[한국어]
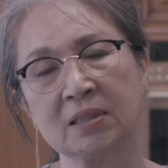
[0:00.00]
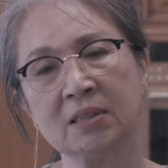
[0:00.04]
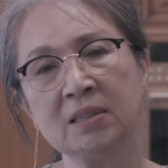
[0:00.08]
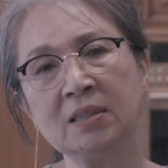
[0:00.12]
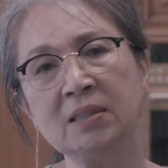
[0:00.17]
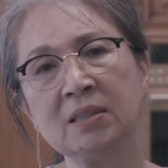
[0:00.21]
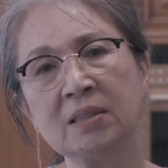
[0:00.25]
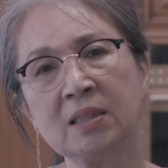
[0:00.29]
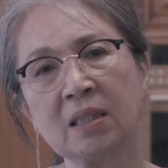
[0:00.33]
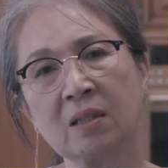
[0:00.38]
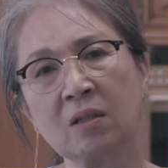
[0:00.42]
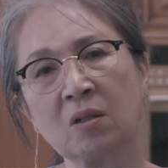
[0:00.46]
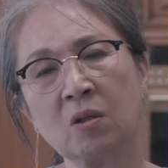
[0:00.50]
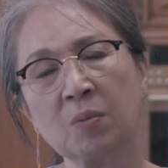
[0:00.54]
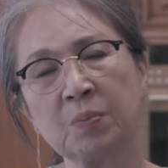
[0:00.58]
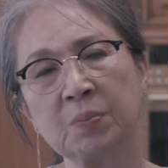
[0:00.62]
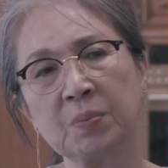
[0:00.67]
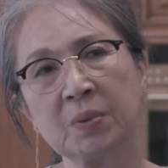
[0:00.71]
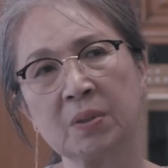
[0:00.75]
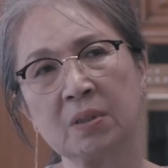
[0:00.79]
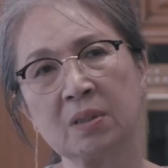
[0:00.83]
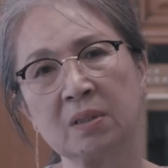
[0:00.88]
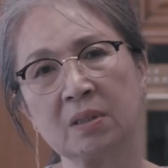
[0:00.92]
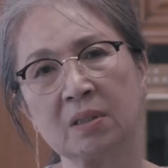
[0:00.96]
진짜
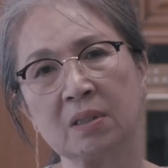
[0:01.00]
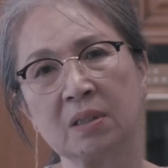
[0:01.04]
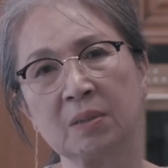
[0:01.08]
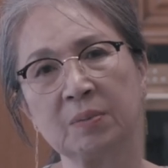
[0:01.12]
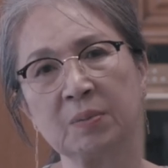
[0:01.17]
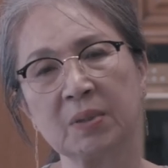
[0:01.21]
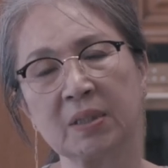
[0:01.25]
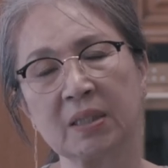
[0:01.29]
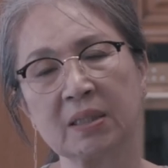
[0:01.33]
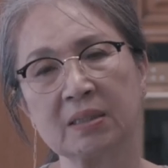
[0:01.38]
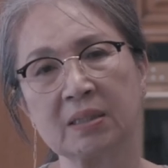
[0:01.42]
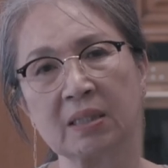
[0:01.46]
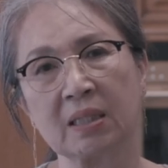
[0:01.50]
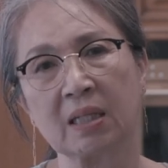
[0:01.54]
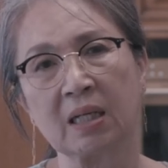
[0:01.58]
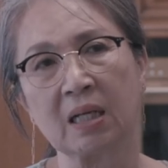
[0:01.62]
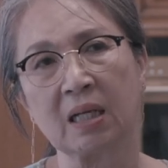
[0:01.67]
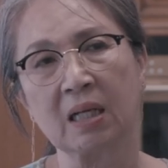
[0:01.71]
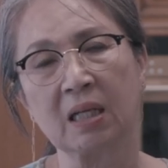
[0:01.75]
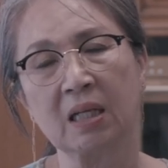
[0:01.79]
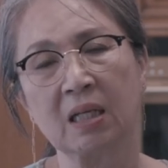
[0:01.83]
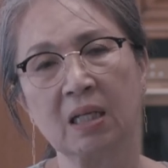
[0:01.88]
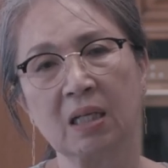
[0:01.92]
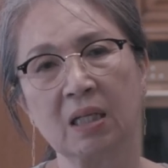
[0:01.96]
커피를 이번에
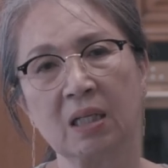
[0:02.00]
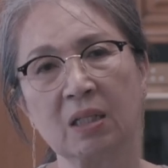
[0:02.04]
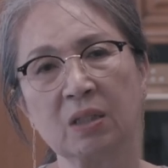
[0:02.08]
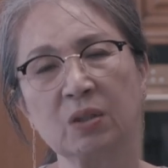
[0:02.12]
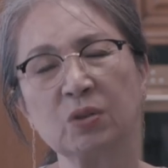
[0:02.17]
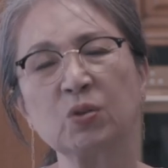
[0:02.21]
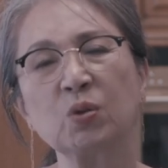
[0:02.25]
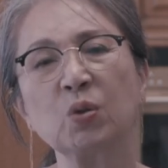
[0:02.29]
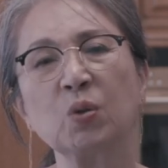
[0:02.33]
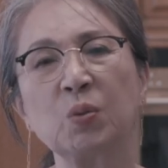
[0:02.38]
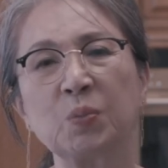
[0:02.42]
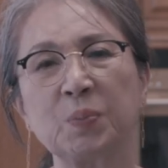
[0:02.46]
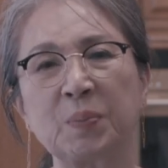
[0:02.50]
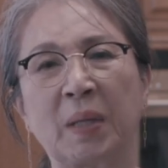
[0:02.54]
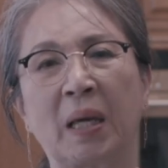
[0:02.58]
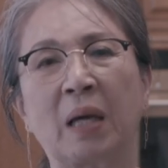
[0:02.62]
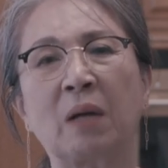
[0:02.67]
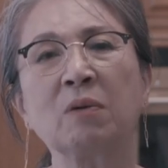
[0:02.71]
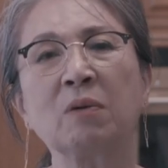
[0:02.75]
제가 조금